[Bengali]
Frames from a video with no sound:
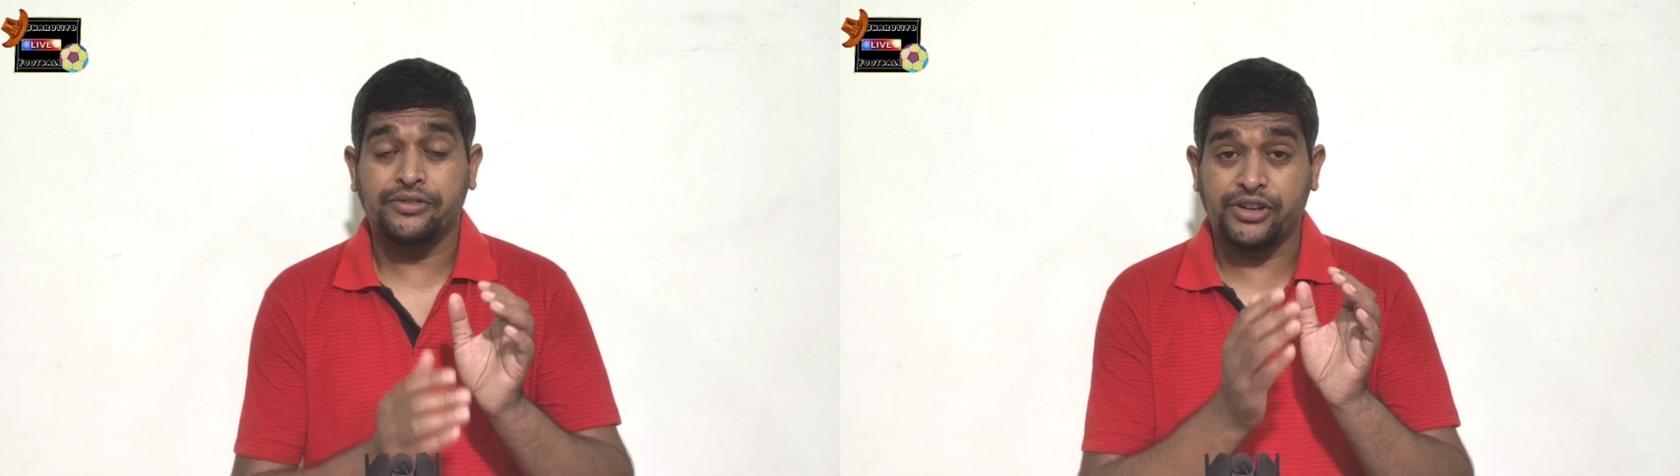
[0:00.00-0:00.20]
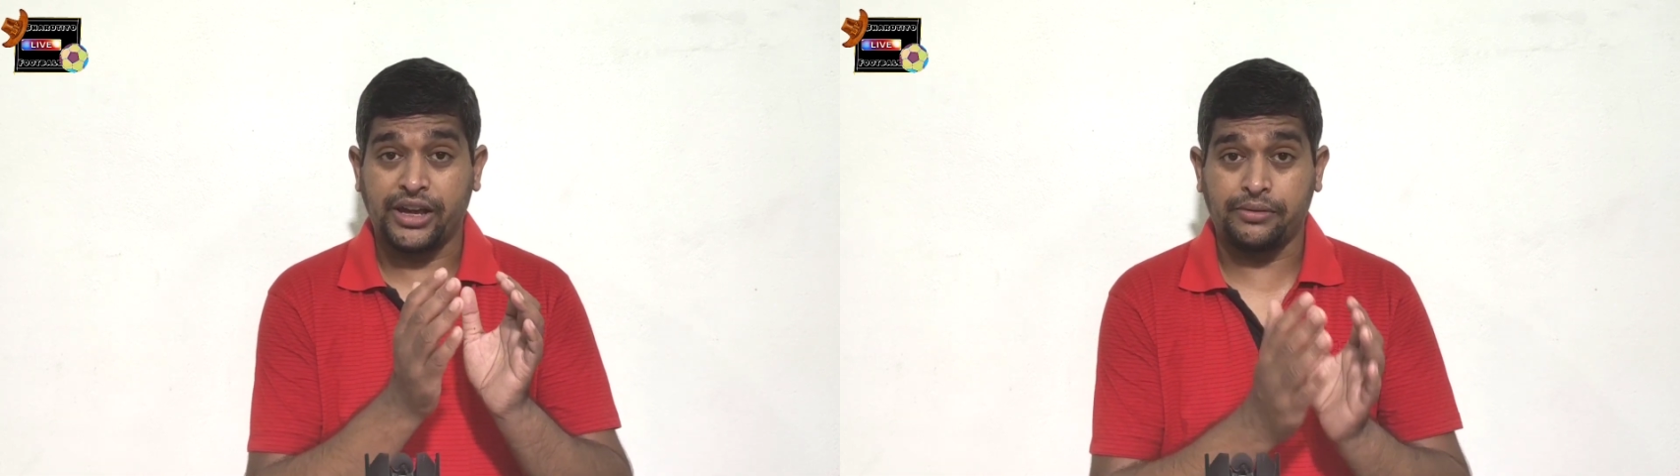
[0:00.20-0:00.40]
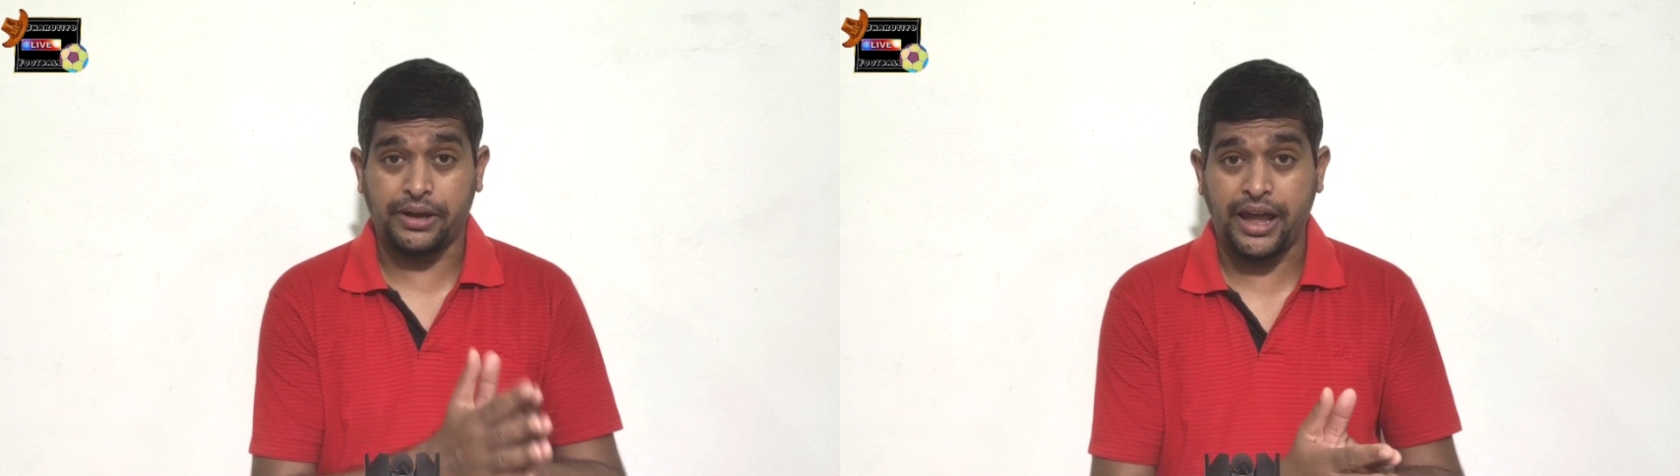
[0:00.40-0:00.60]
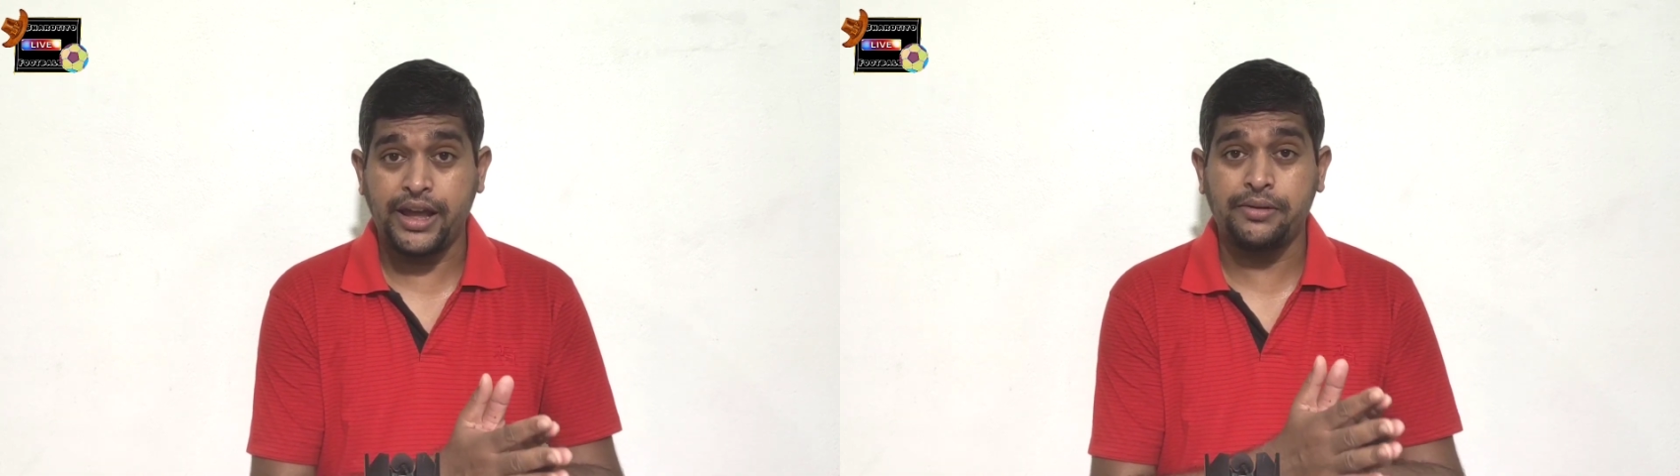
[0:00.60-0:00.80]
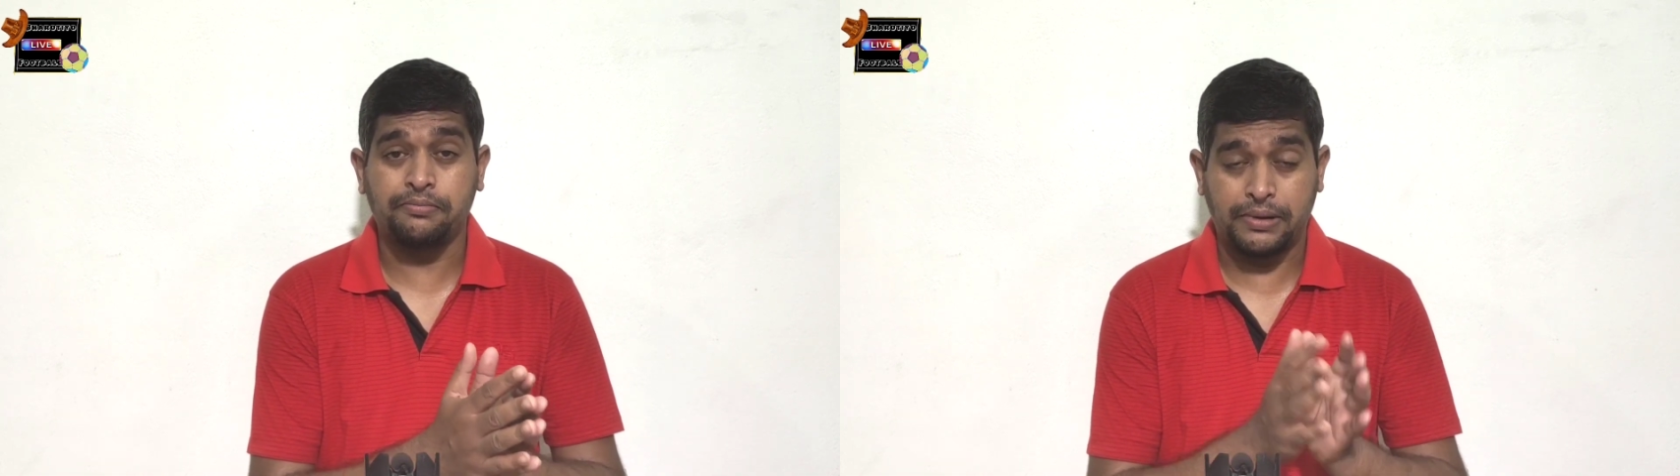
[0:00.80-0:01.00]
যে
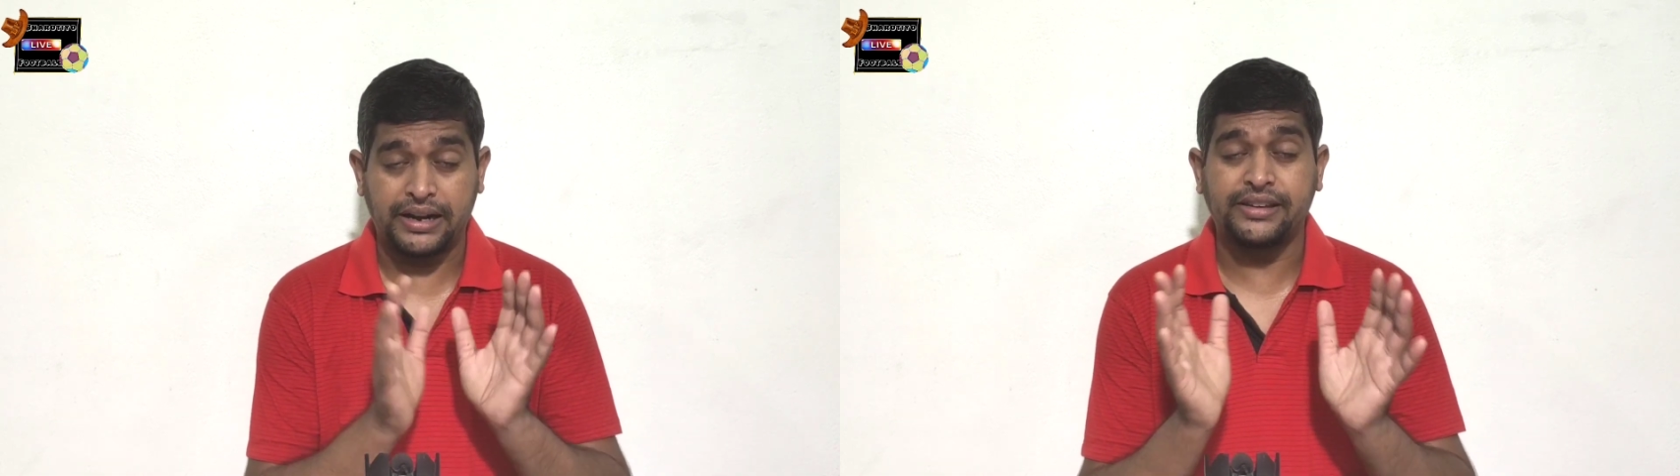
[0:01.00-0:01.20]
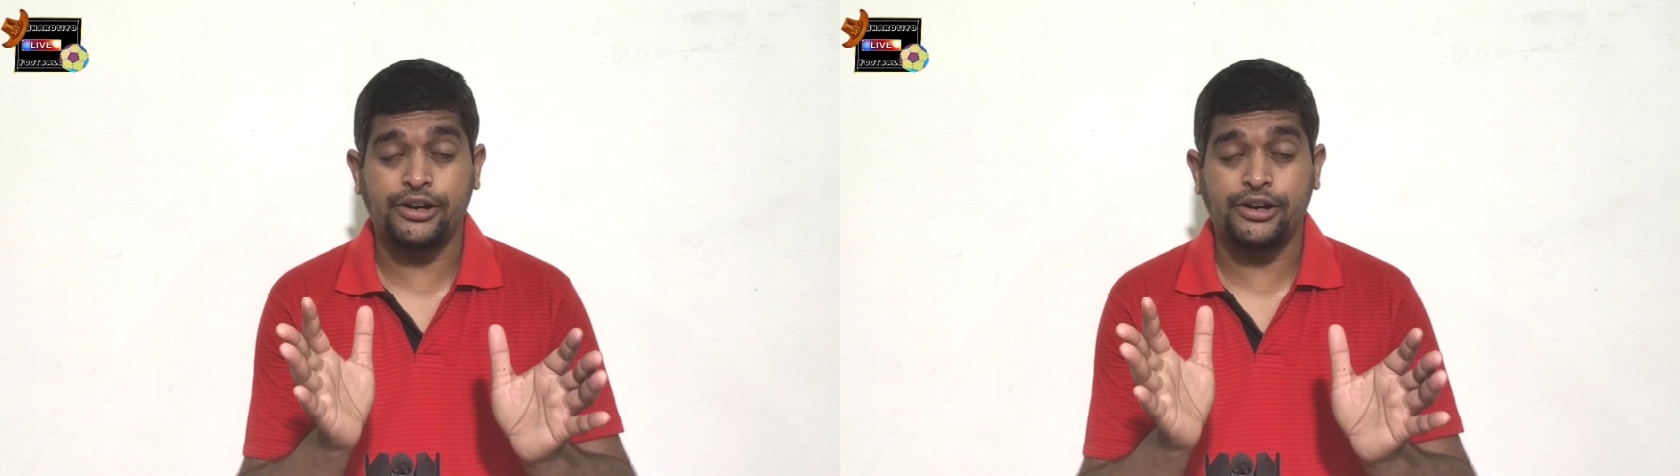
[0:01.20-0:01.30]
এই মানে